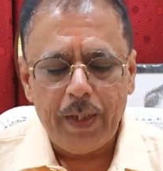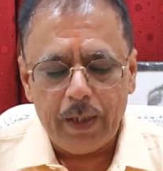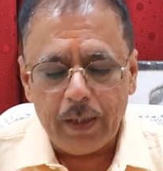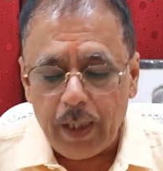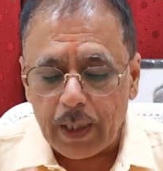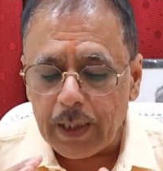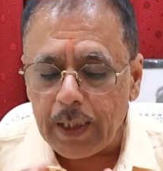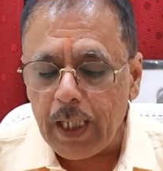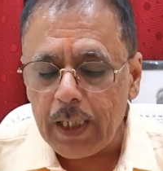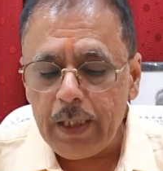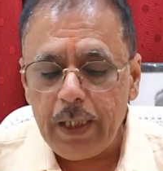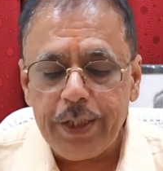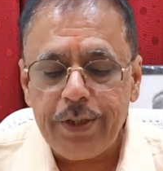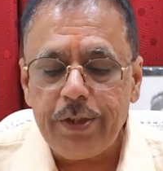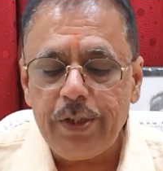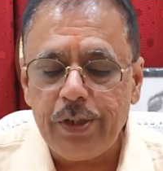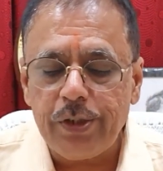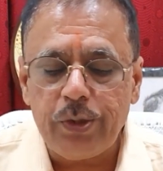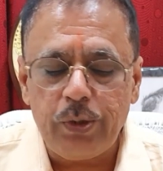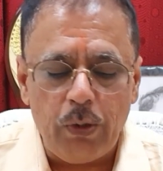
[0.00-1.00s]

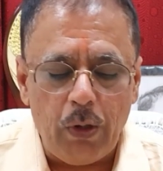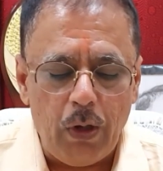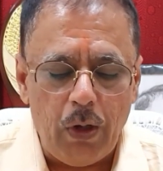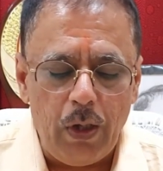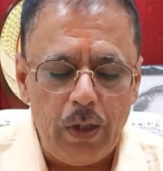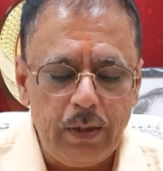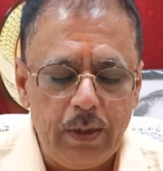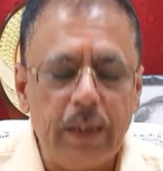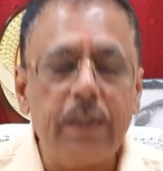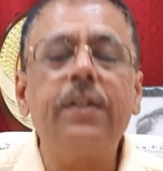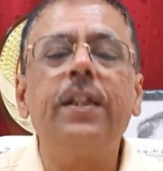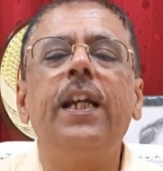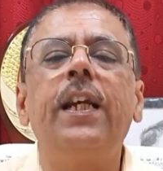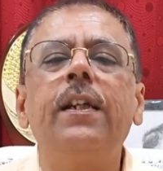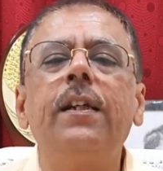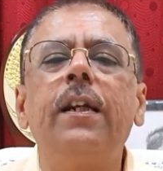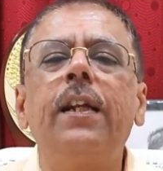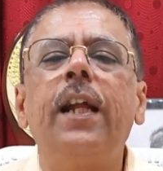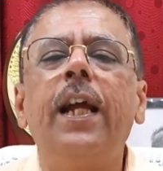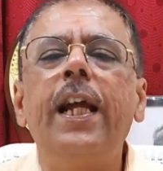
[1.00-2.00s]
கங்க்ராச்சுலேஷன்ஸ் டு ஆல் த த்ரீ ஹண்ட்ரட்